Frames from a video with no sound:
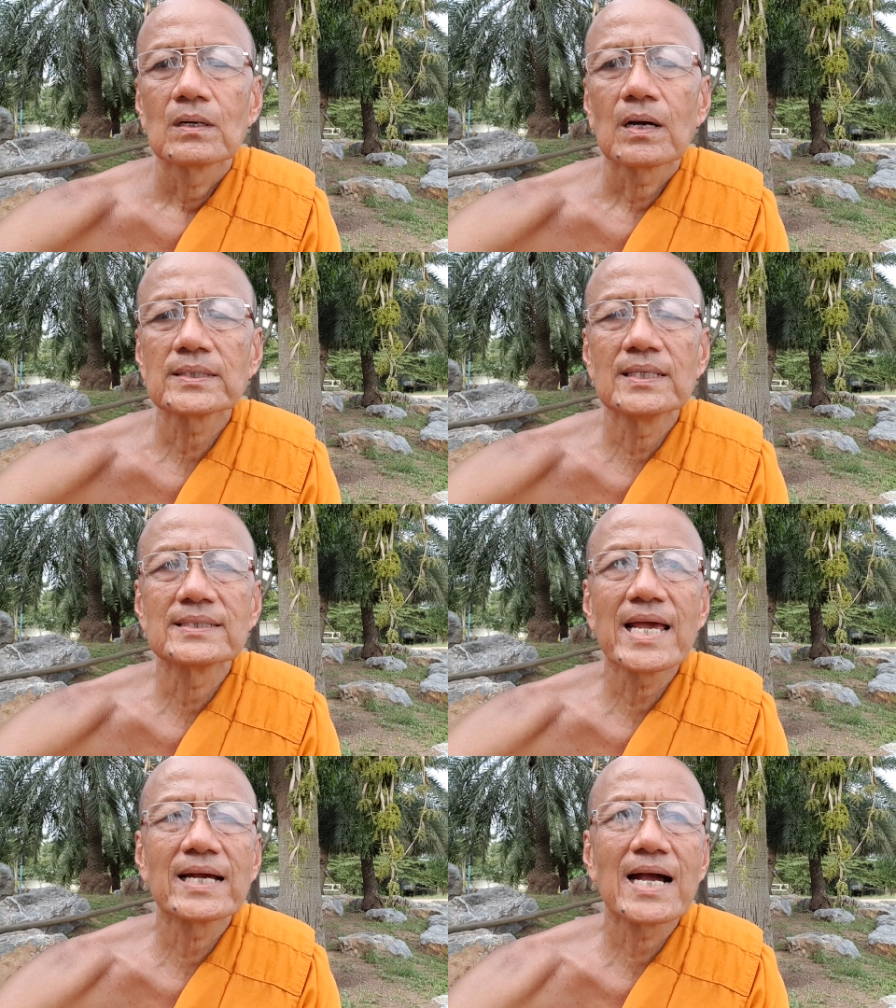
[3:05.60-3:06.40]
ก็จึง
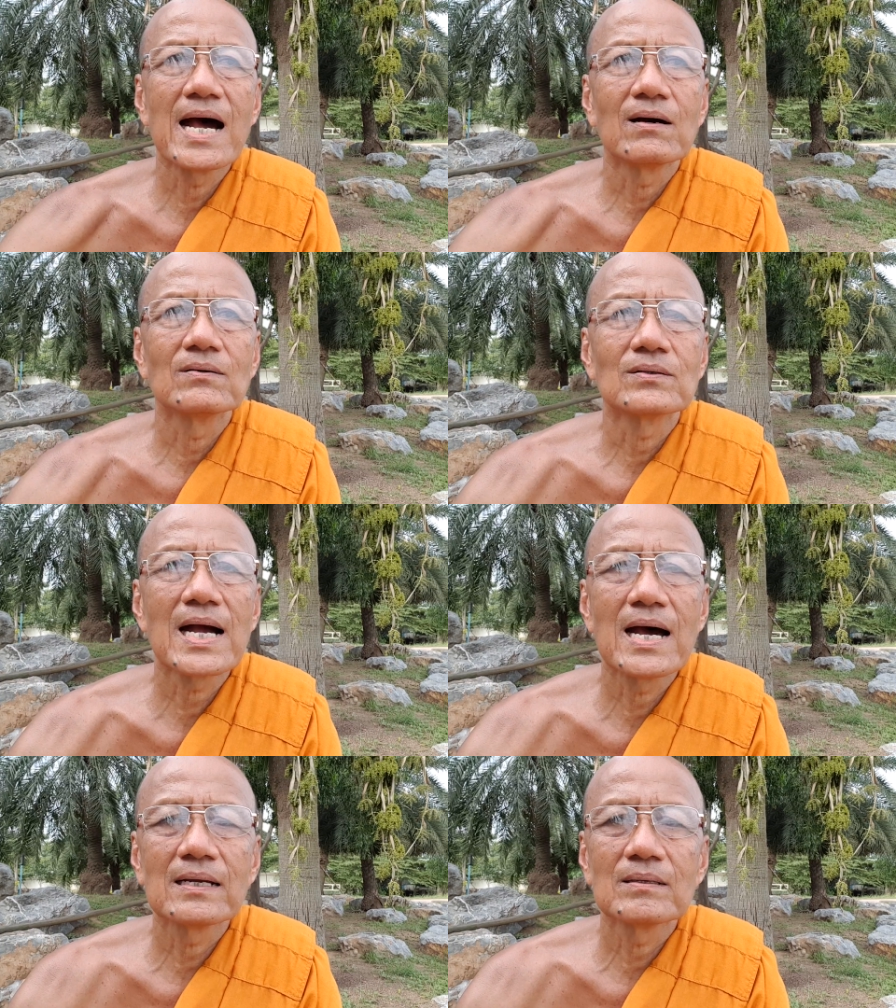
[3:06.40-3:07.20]
แจ้งข่าว
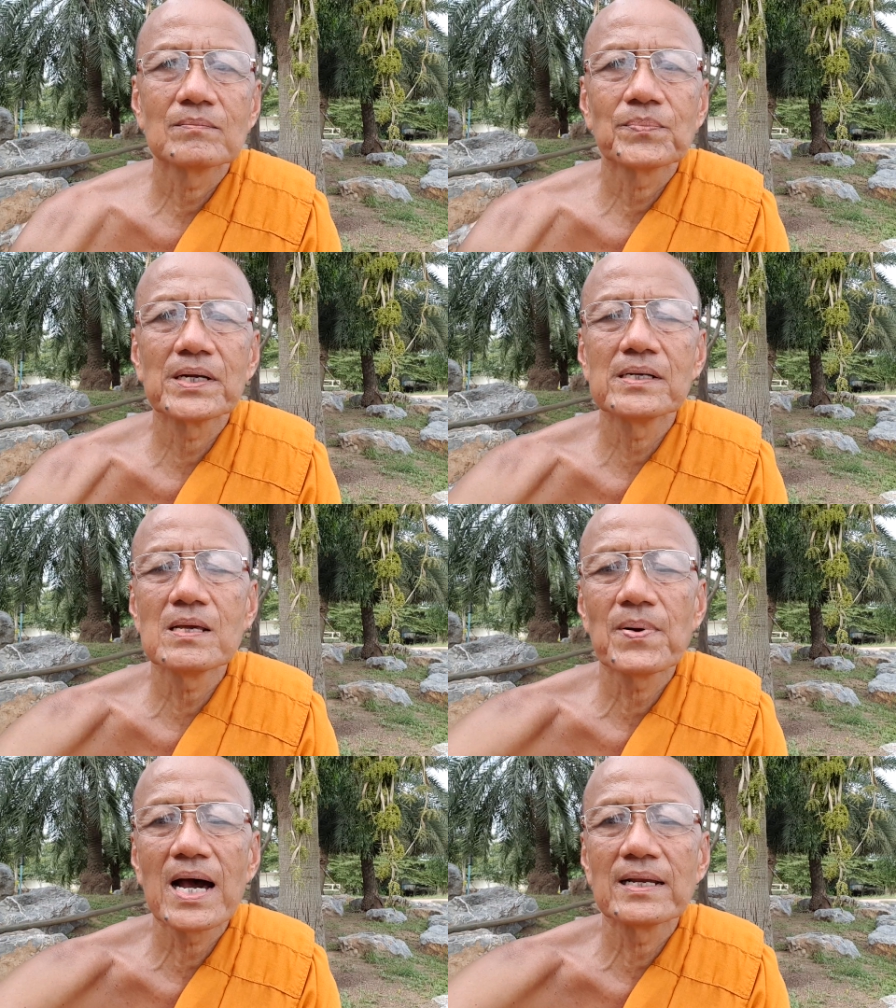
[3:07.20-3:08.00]
การปริ
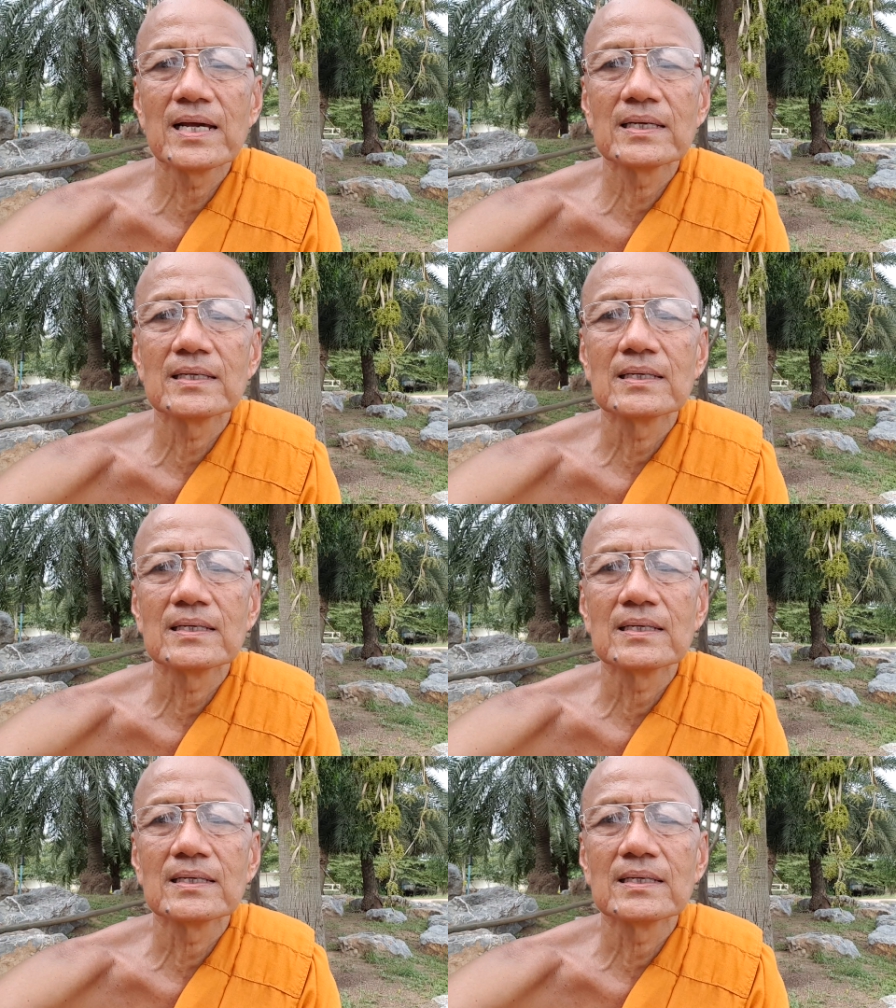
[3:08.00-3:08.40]
นิพานให้